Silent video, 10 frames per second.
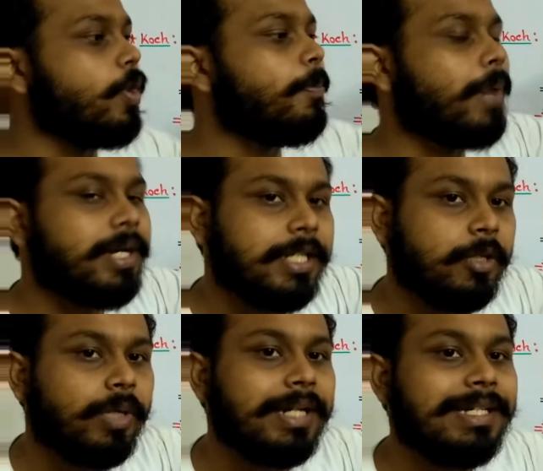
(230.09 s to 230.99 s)
ওই
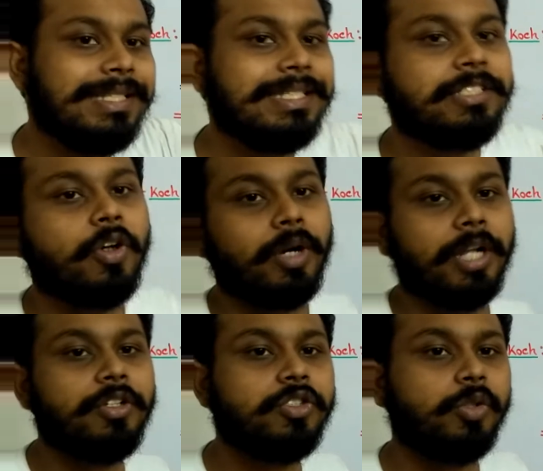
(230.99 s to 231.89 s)
পার্টিকুলার ডিজিজ
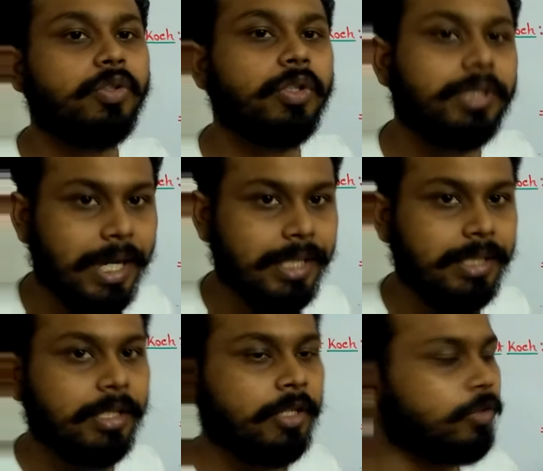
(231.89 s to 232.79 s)
ঘটানোর জন্য দায়ী
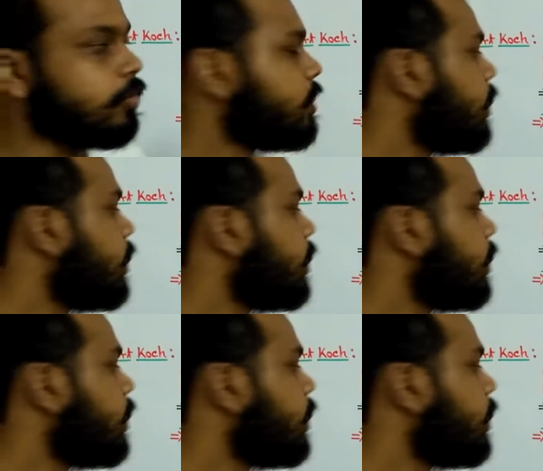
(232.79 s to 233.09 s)
তো